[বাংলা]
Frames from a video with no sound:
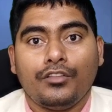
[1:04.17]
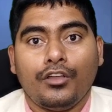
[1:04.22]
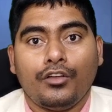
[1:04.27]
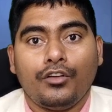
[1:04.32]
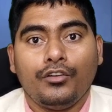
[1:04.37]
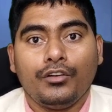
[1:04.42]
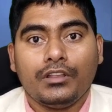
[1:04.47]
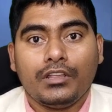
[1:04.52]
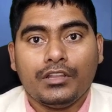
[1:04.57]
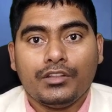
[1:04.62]

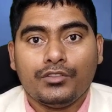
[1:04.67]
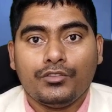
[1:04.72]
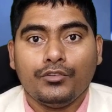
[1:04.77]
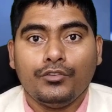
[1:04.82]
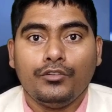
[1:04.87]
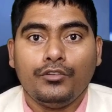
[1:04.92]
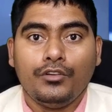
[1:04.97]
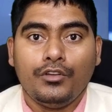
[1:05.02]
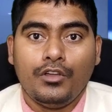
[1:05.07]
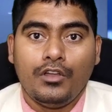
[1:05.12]
তখন
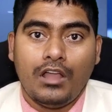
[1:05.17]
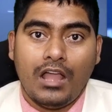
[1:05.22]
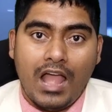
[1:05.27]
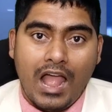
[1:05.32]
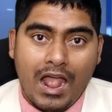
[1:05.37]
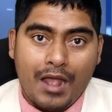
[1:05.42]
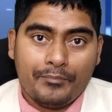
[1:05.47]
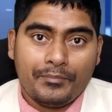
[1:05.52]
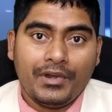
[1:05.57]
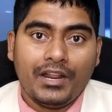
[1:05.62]
কিন্তু
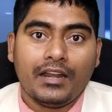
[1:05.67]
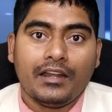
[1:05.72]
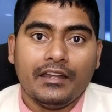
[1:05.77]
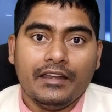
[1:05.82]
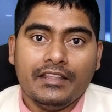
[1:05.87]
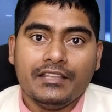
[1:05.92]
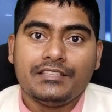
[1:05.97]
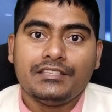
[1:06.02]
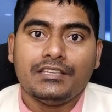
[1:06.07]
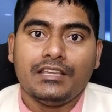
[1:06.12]
আপনার
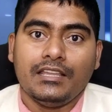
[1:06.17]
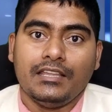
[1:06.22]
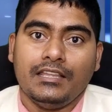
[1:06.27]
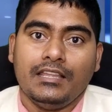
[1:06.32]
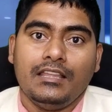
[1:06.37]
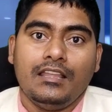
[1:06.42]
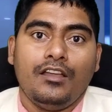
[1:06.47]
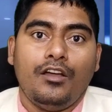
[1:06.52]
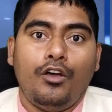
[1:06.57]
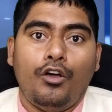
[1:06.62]
নিচে
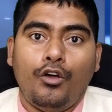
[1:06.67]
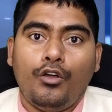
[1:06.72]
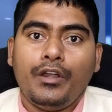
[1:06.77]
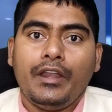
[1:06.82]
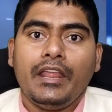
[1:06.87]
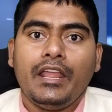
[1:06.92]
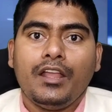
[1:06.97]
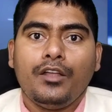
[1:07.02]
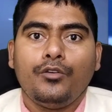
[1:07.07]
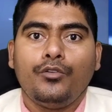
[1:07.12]

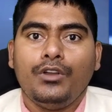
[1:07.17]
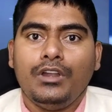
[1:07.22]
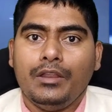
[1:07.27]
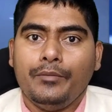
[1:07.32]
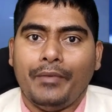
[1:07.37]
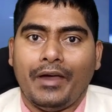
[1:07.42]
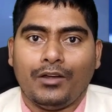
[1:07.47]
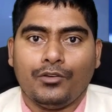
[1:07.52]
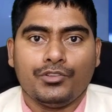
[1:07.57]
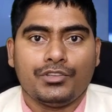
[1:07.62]

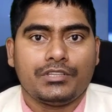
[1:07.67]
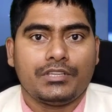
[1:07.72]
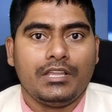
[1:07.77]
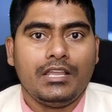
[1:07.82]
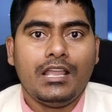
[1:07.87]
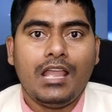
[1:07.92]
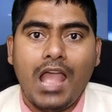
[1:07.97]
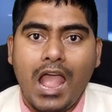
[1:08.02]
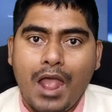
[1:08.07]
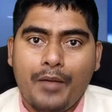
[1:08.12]
অনেকগুলি
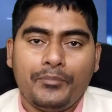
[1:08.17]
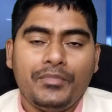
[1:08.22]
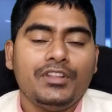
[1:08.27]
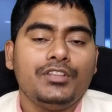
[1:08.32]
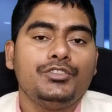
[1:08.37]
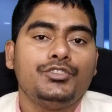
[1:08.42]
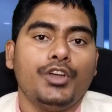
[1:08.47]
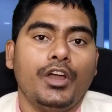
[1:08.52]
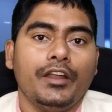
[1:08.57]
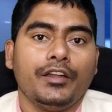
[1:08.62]
মানুষকে
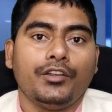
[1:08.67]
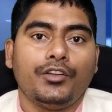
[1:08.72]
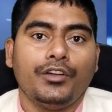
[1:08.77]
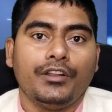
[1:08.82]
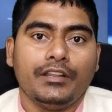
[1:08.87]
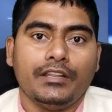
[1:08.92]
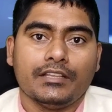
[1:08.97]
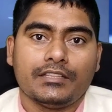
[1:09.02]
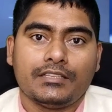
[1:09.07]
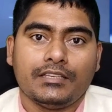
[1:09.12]
আপনি জয়েন
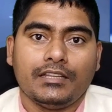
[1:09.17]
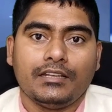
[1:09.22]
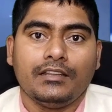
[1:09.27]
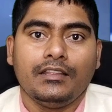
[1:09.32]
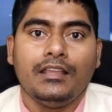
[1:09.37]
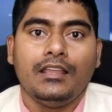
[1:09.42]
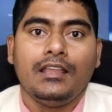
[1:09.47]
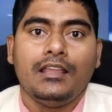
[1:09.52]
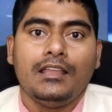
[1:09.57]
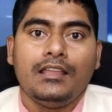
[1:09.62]
করিয়েছেন
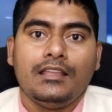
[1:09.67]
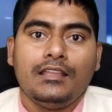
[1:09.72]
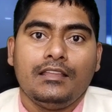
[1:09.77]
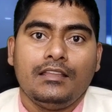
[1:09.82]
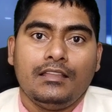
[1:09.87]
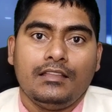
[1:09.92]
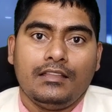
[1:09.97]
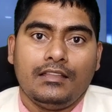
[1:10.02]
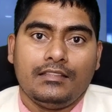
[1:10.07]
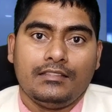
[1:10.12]

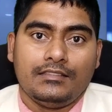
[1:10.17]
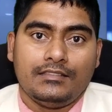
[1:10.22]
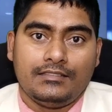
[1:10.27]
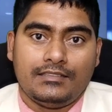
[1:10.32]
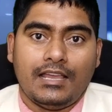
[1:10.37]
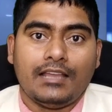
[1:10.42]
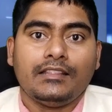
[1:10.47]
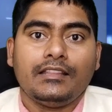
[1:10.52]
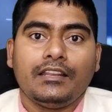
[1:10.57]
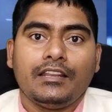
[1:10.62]

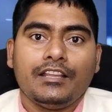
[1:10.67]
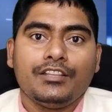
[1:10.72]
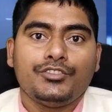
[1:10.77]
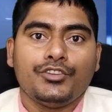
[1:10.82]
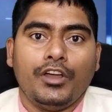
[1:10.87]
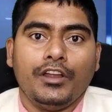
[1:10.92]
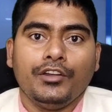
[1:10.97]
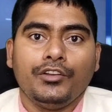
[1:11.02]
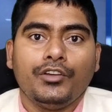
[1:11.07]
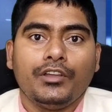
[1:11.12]
যাদেরকে
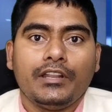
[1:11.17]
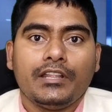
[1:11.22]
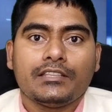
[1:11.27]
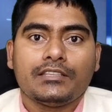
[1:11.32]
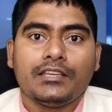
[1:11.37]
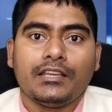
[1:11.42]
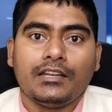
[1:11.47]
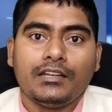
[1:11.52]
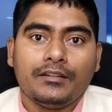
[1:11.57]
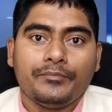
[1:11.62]
জয়েন
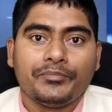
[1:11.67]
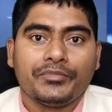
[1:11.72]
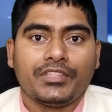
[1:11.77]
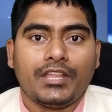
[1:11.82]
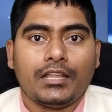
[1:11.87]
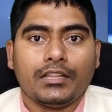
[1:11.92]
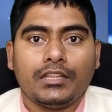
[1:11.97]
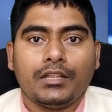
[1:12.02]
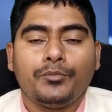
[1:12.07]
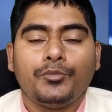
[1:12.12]
করিয়েছেন
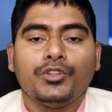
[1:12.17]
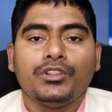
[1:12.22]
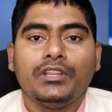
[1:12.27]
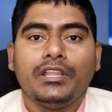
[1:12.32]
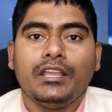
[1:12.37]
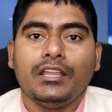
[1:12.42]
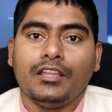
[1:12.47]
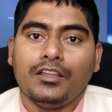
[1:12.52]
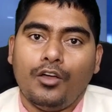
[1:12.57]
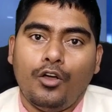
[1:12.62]
তাদের
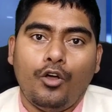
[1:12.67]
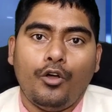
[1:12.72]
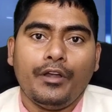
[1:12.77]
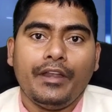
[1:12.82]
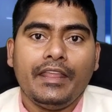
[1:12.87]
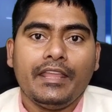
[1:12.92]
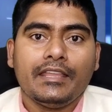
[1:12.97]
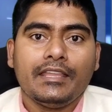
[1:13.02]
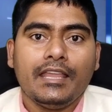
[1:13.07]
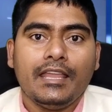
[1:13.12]
মধ্যে
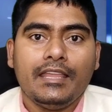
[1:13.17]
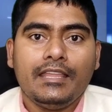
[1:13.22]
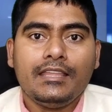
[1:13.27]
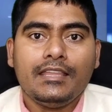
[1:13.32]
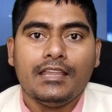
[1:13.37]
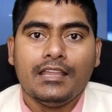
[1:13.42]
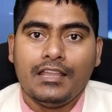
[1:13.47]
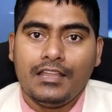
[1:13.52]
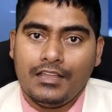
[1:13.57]
অনেকেই